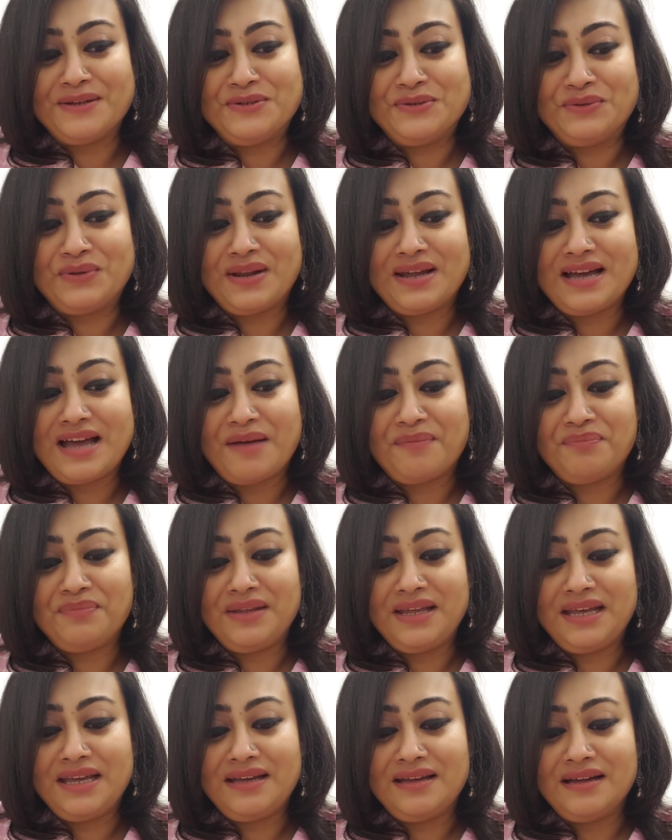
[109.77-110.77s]
সুতরাং
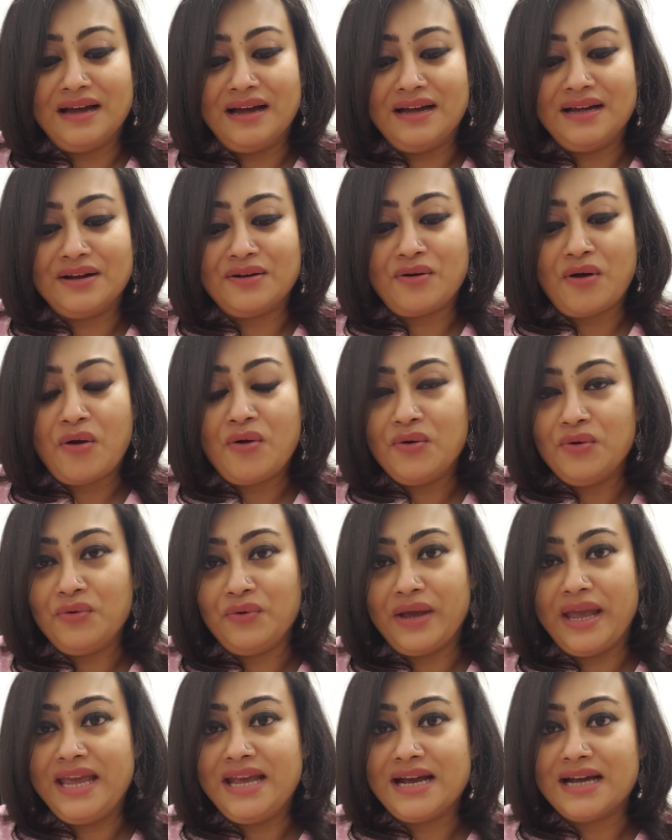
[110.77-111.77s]
আপনি আপনি কখনো
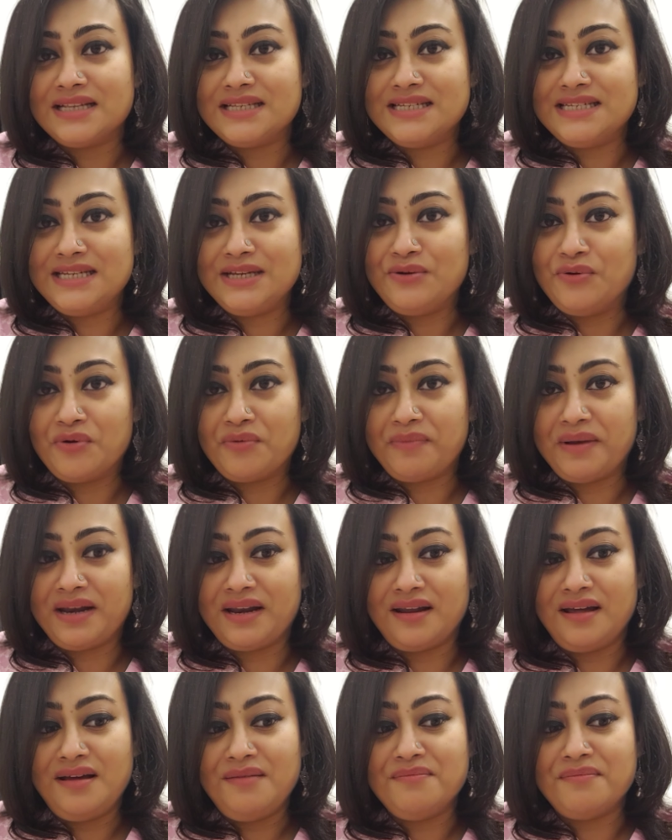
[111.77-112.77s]
এই কাজটি করবেন
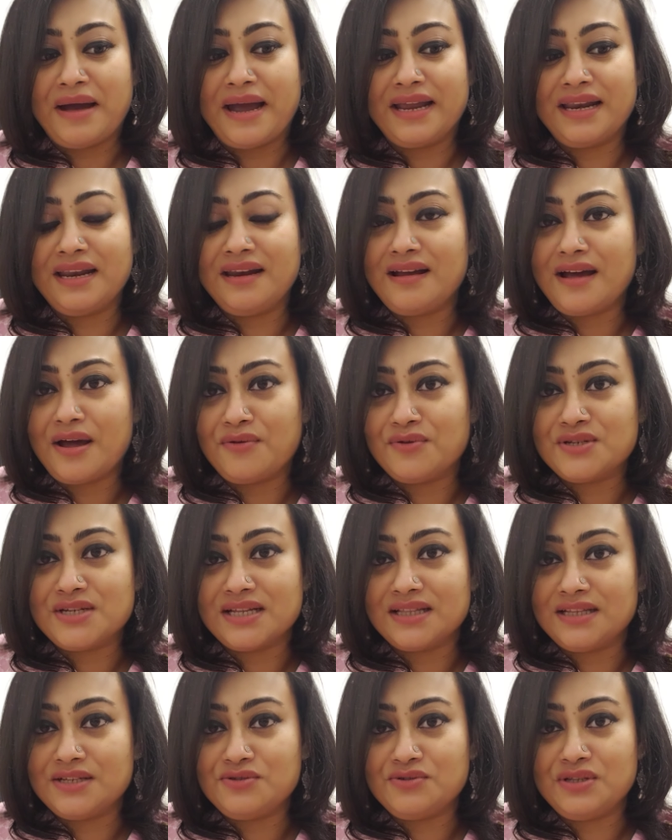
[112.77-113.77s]
না বাইরের কারোর
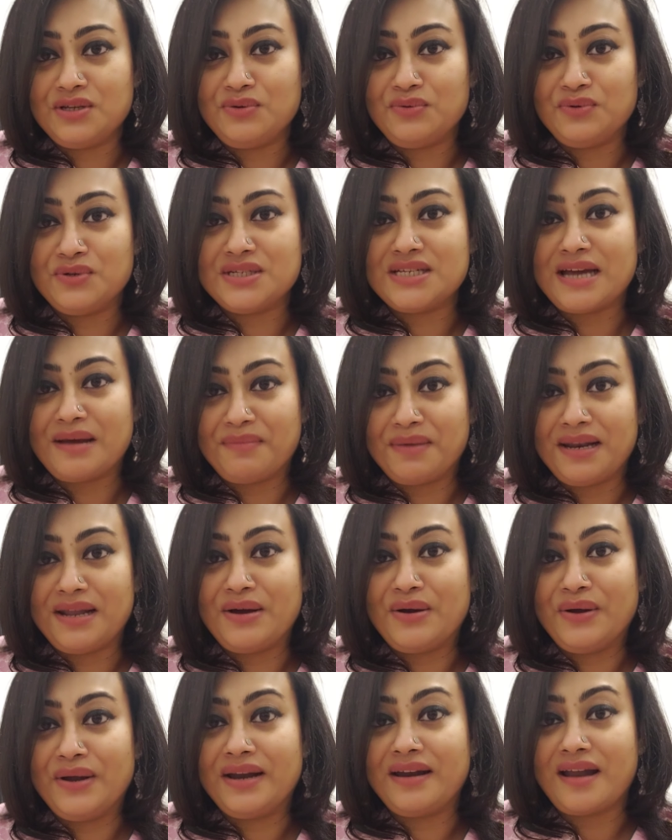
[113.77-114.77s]
সাথে যদি কোনো
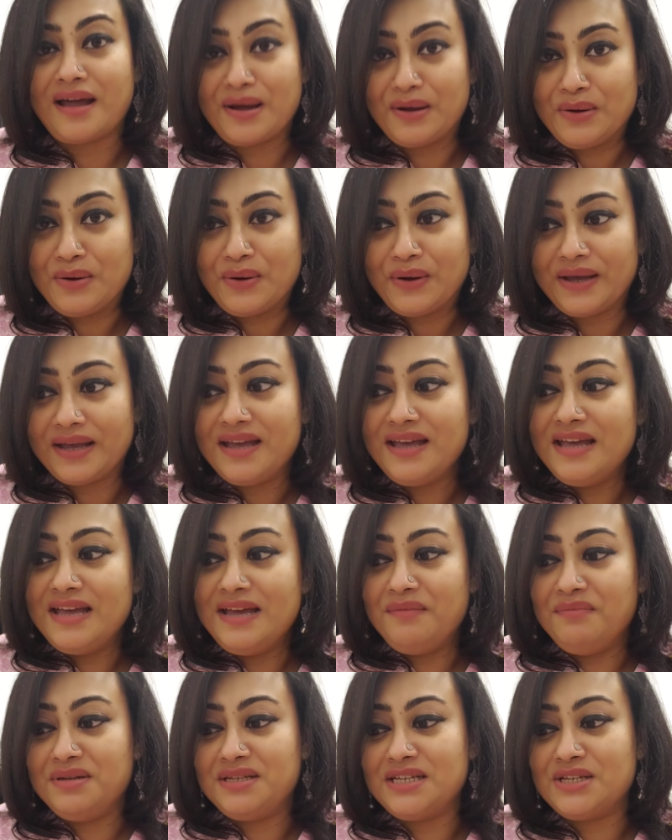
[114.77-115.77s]
ঝামেলা হয় রাগ হয়
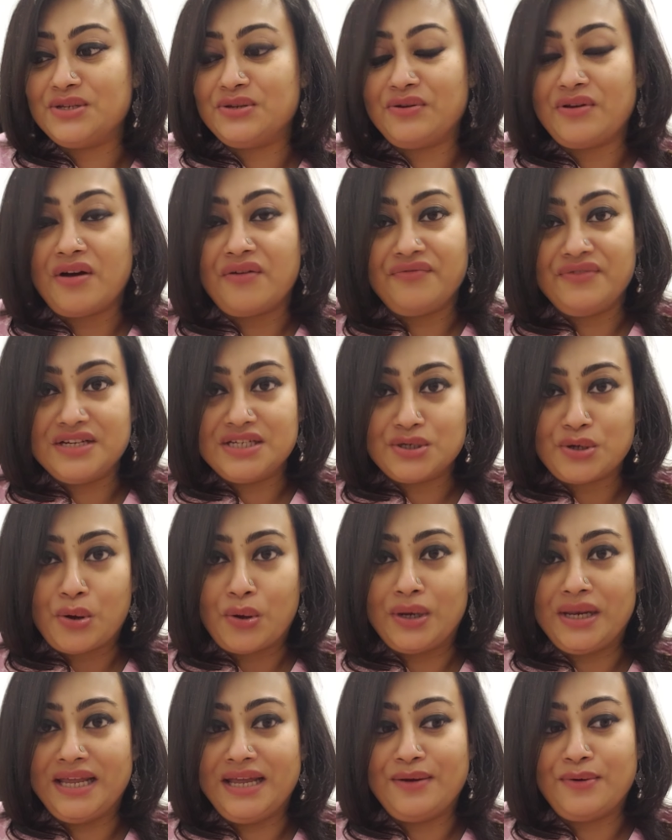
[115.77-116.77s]
বিশেষ করে অফিস
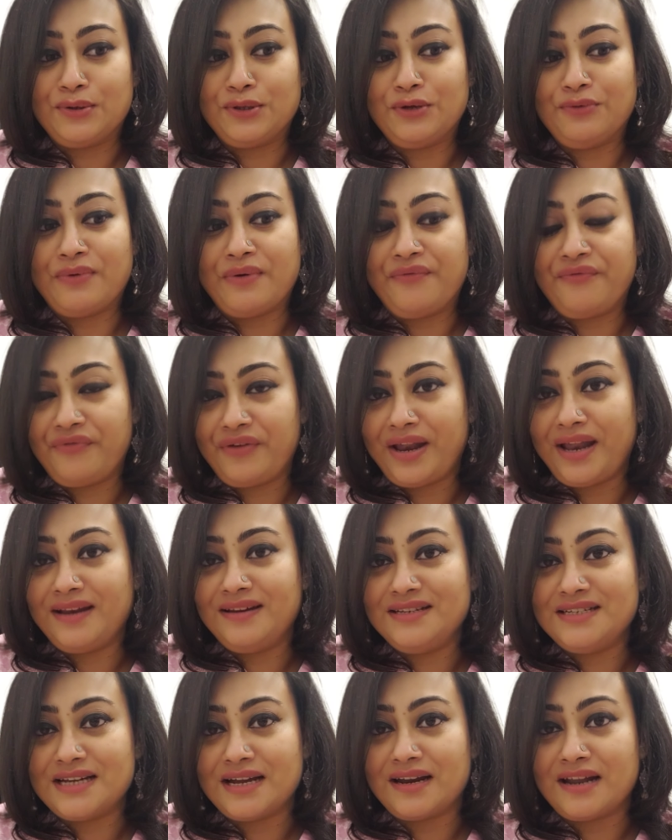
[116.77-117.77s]
কলিগ অথবা
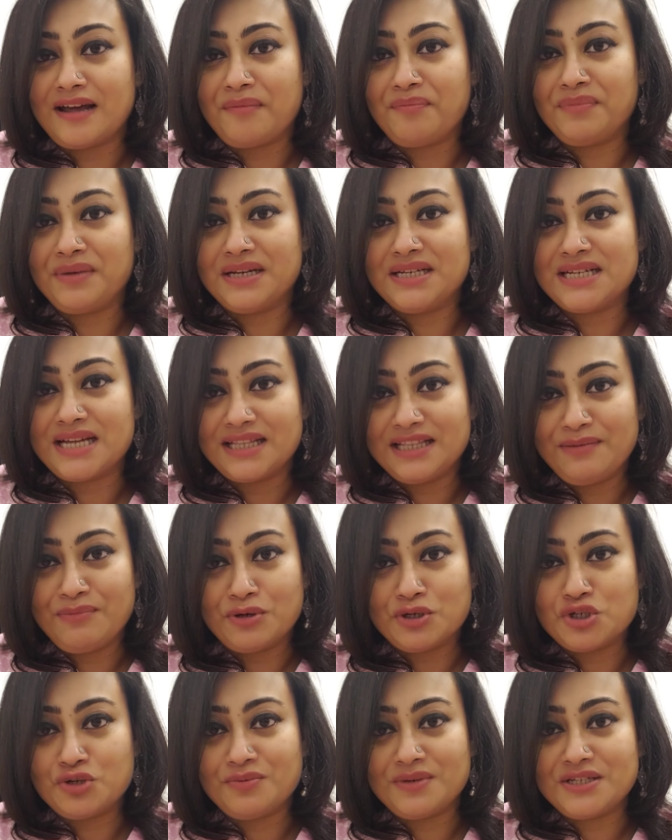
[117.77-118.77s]
ফ্রেন্ড যারা আপনার সাথে
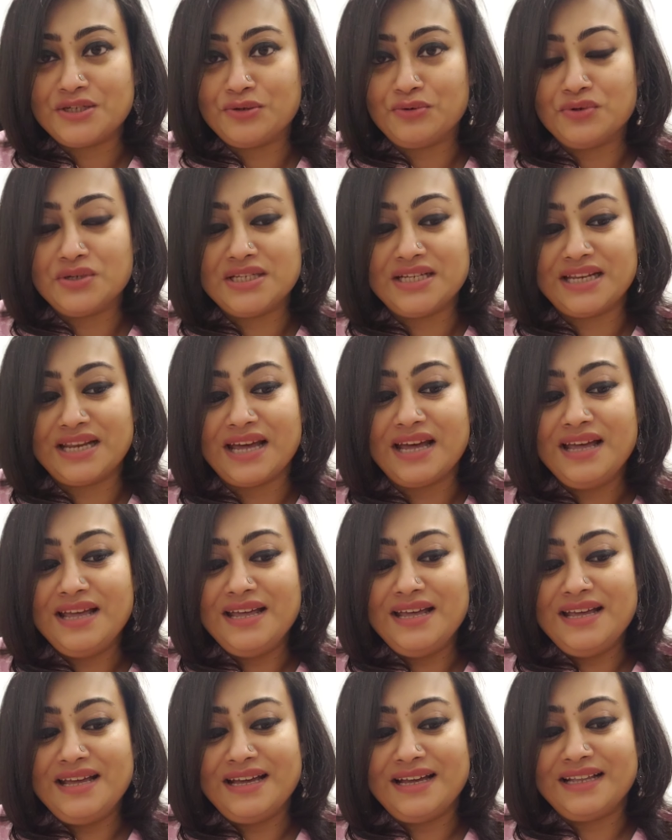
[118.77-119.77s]
বসবাস করছে না
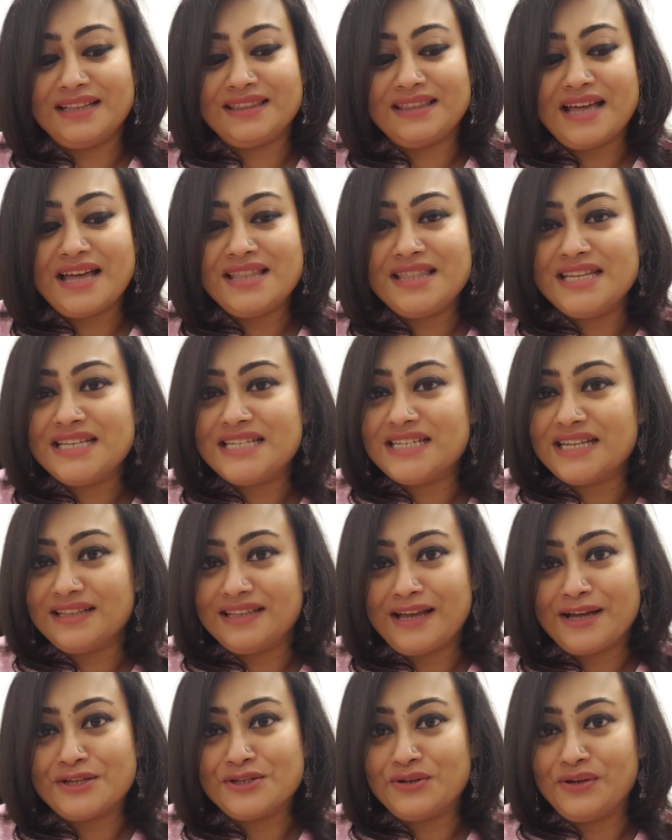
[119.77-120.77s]
তাদের
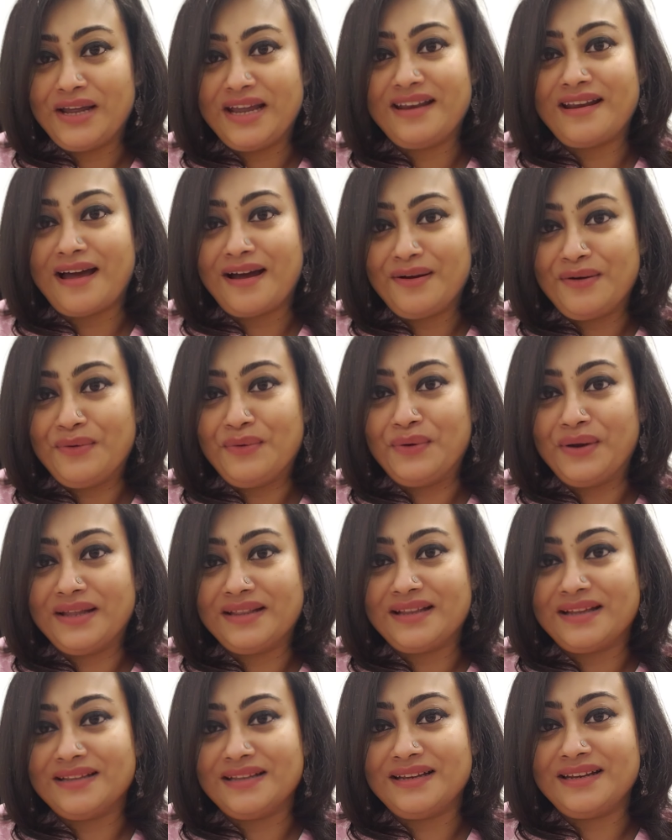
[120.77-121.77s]
সাথে আসলে এই রাগ করে
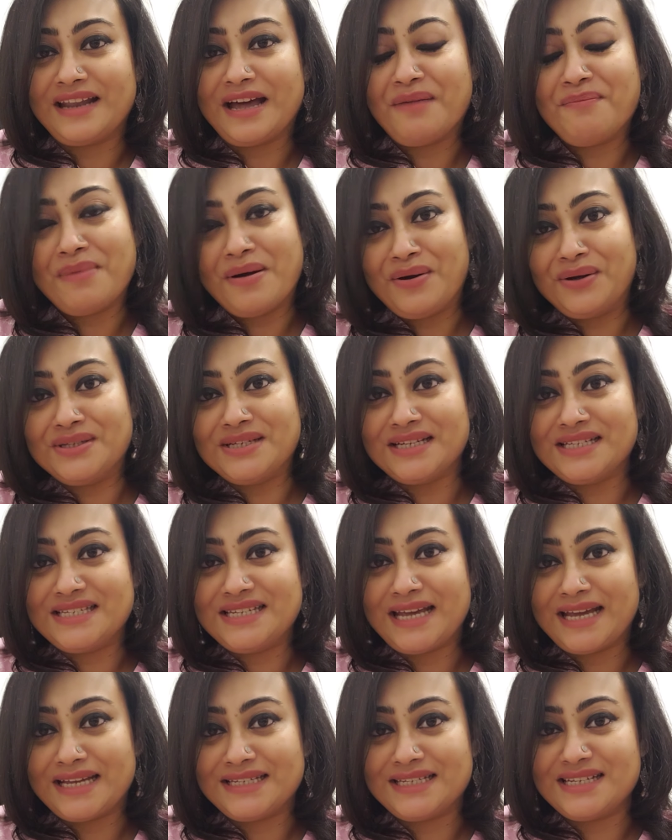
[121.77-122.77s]
তাদের না পাওয়া
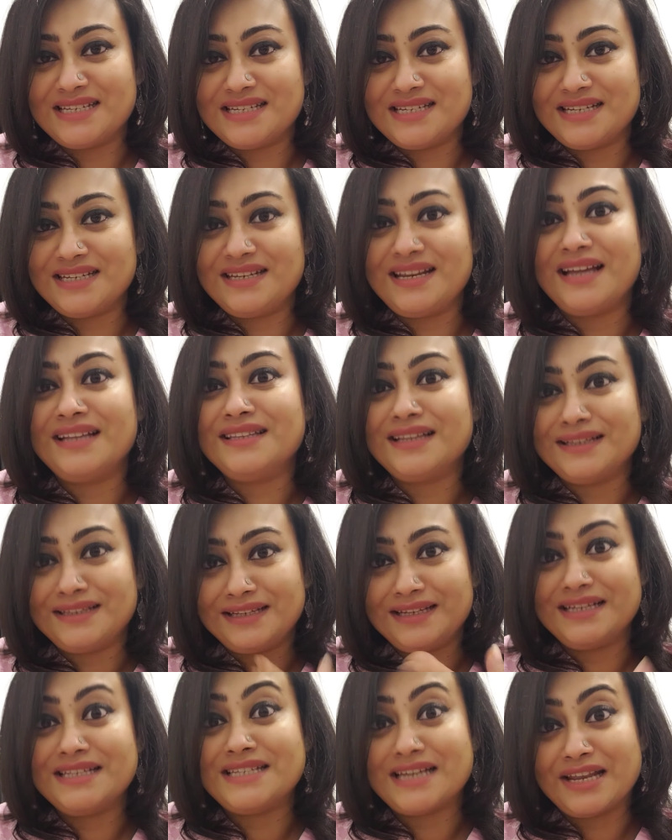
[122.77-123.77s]
যাচ্ছে অ্যাটেনশন না
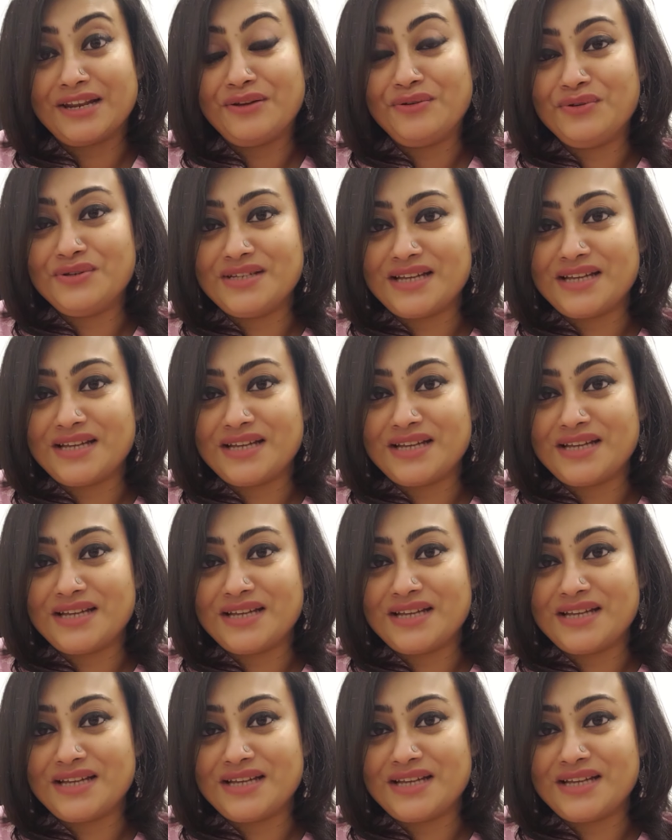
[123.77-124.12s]
তাদেরকে জানানো